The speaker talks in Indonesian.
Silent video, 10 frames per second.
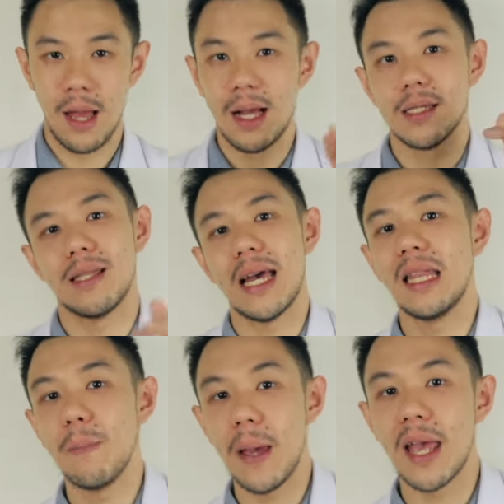Selain
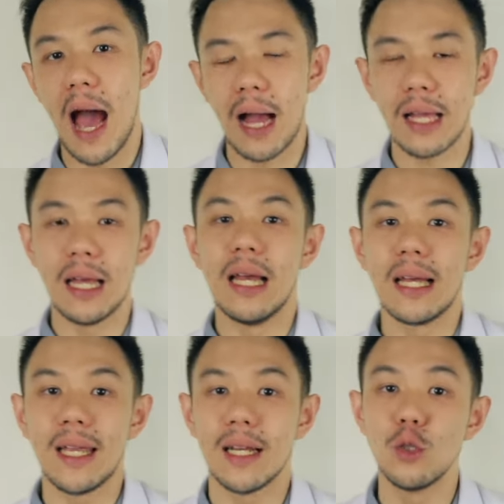dipegang,
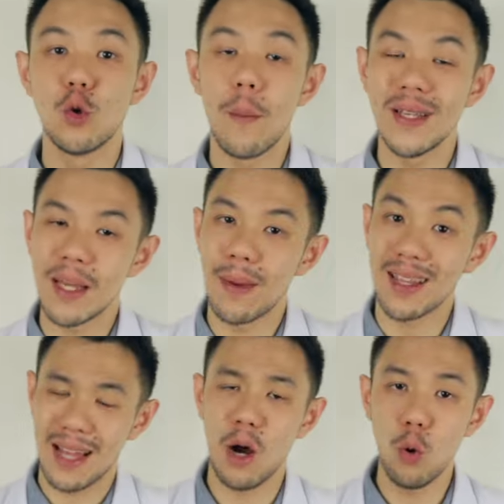kita juga bisa
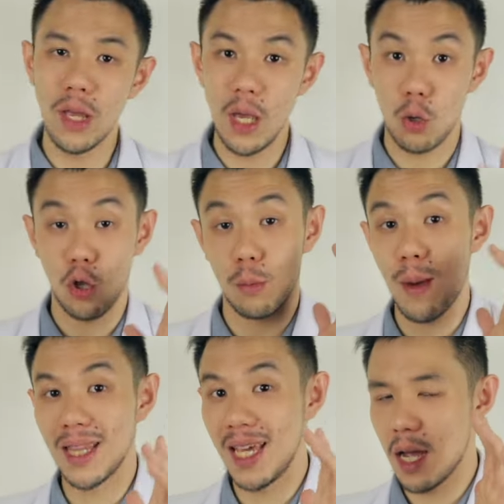mengetahui otot
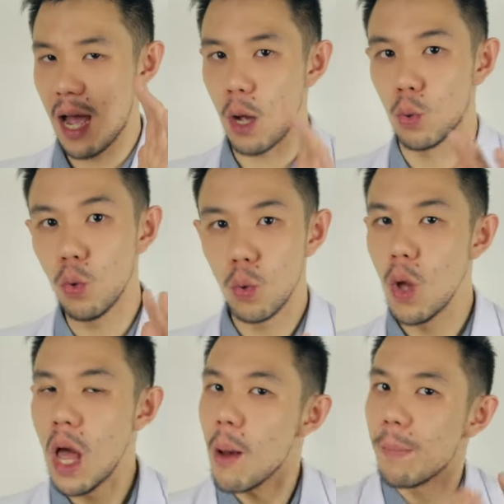mana yang kaku
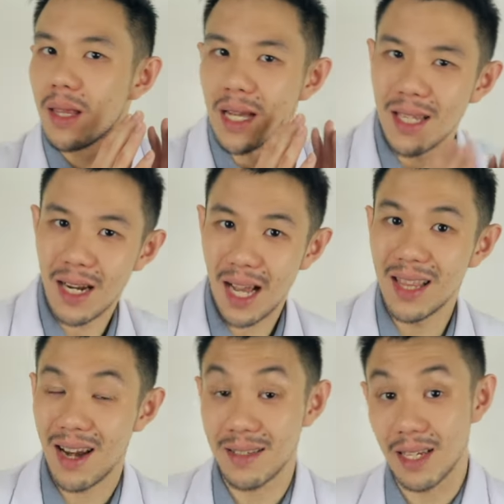
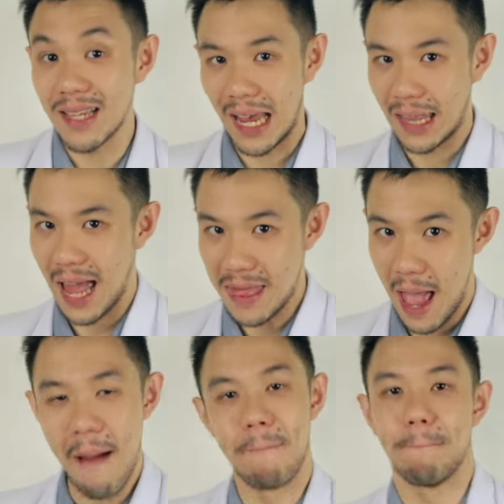berdasarkan rasa sakit
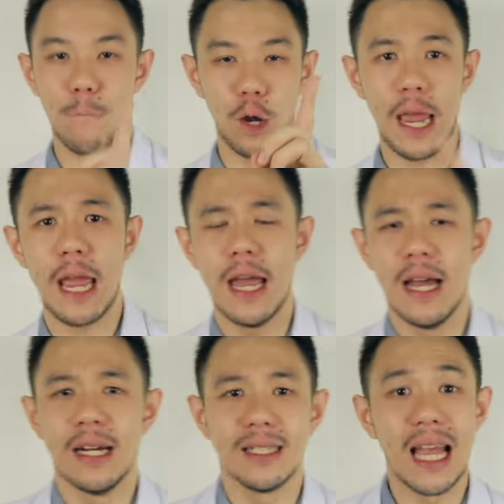Anda. Oke, okay?
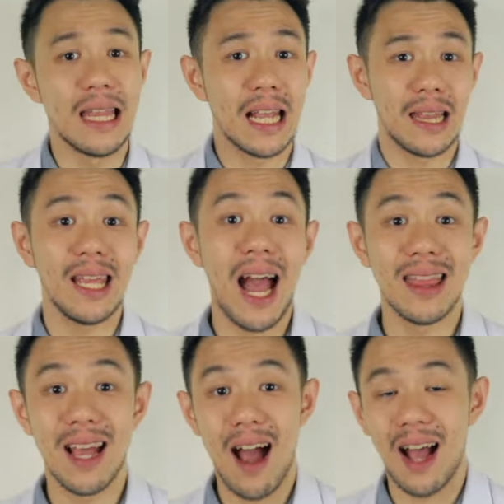jadi ketika
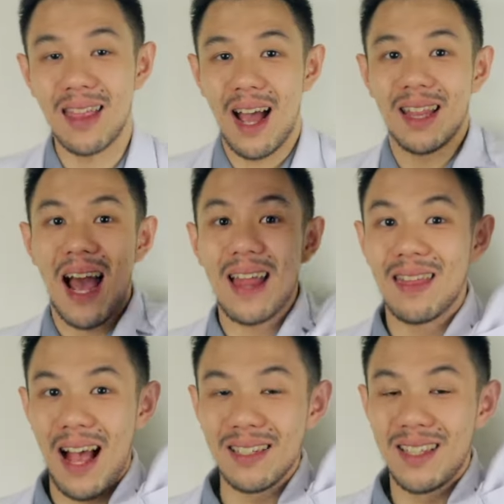Anda ngangkat tangan ke
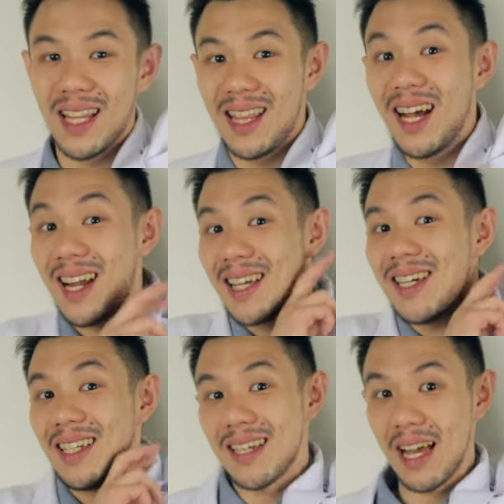atas dan Anda
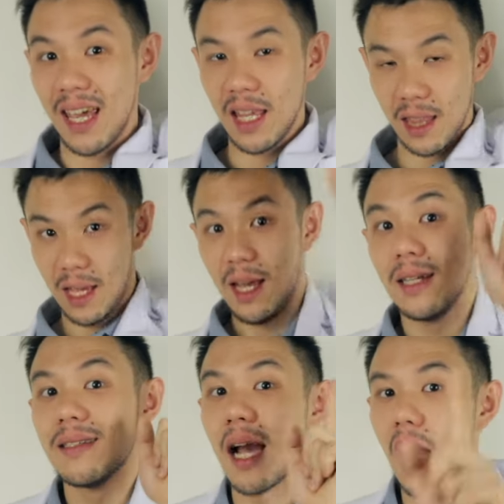ngerasain sakit,
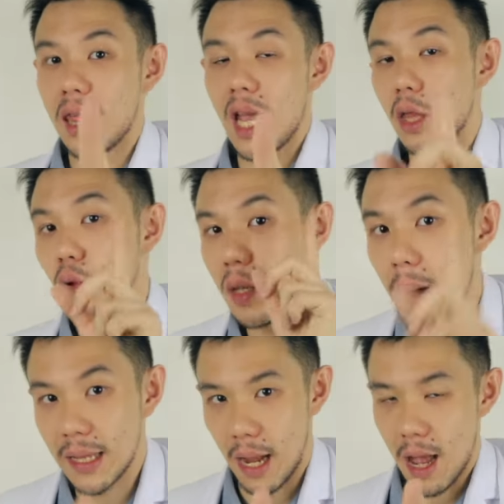sakitnya itu di
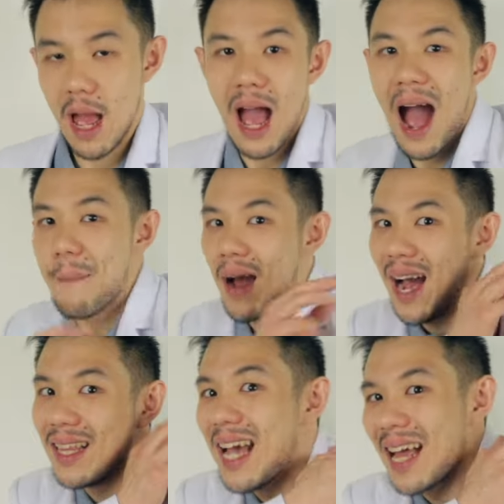mana?
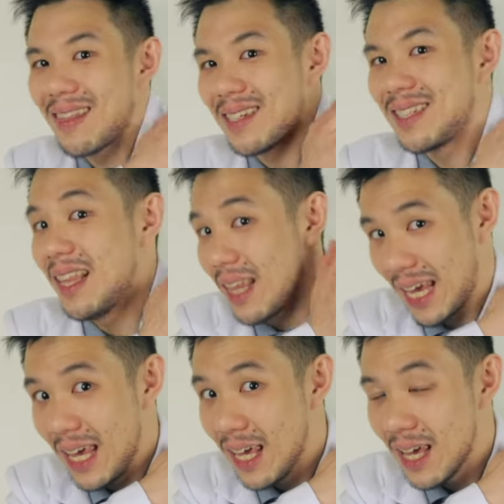Apakah di atas
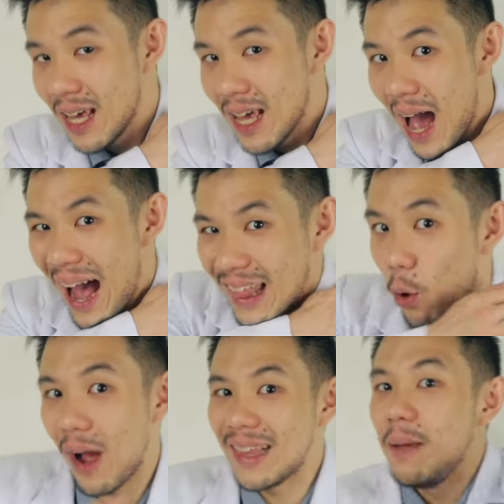sini
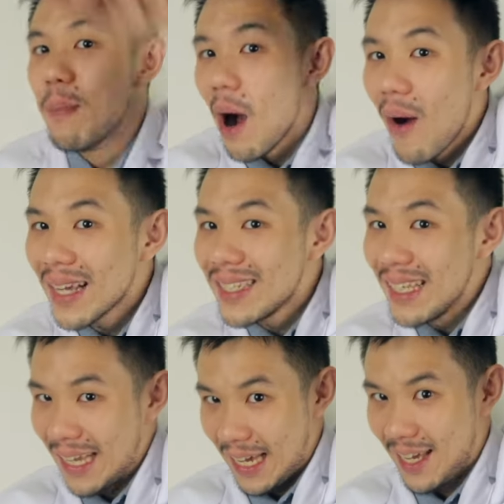ataukah di bawah
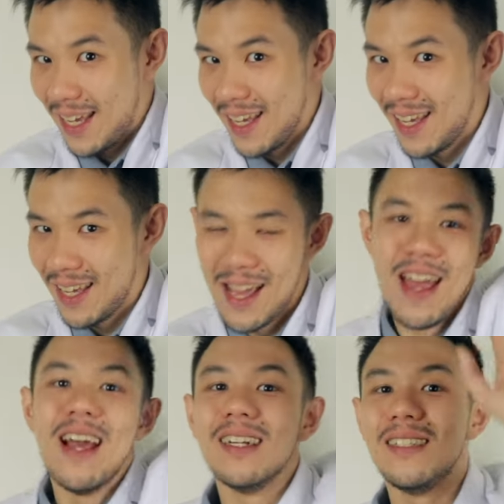sini?
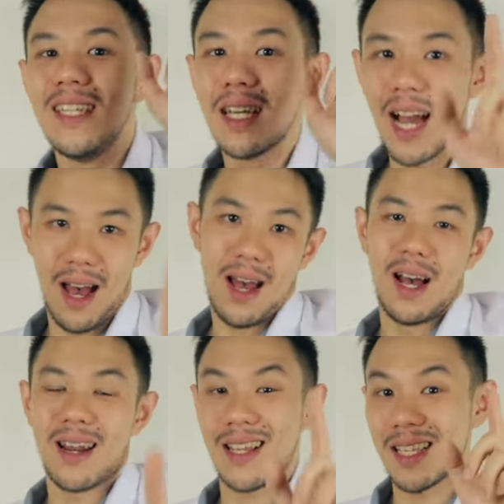Jika
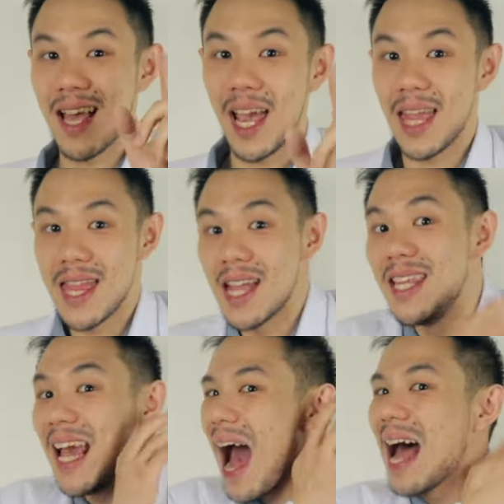rasa sakitnya
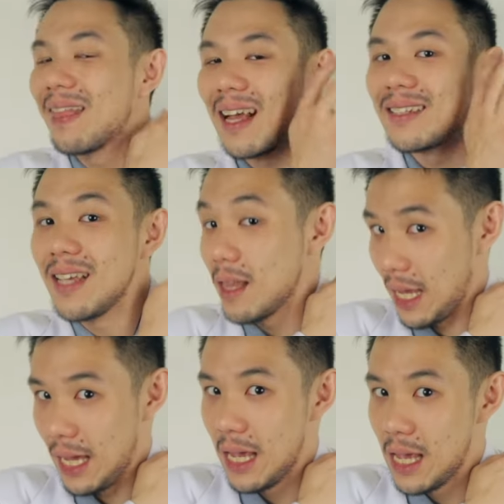di atas
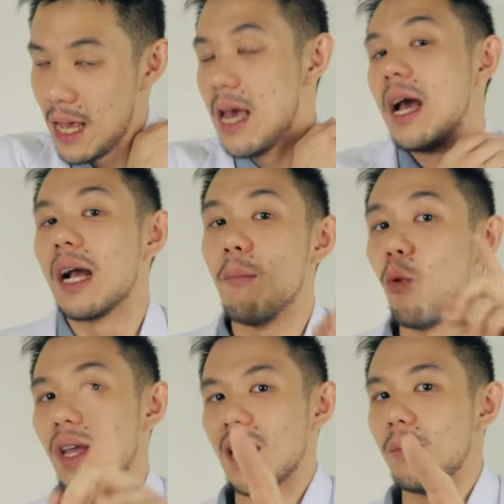sini,
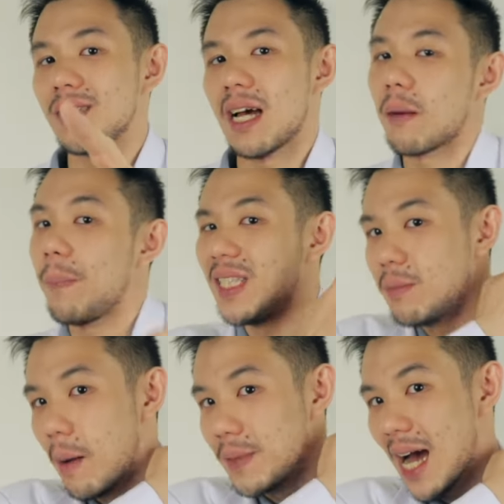kemungkinan besar
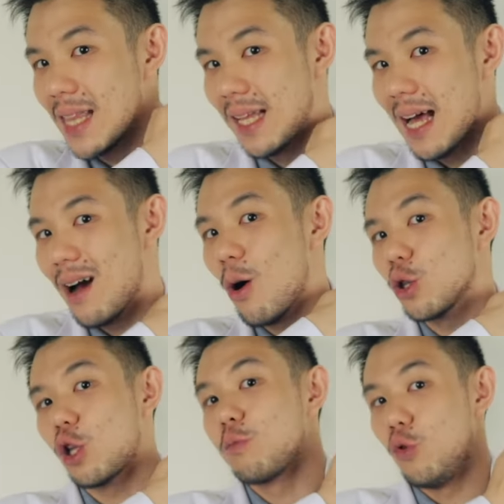penyebabnya adalah
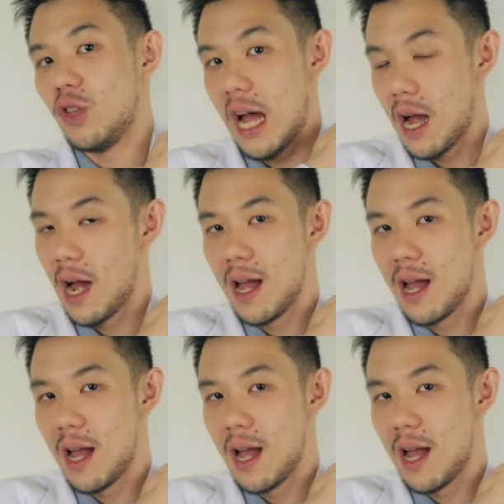otot pundak.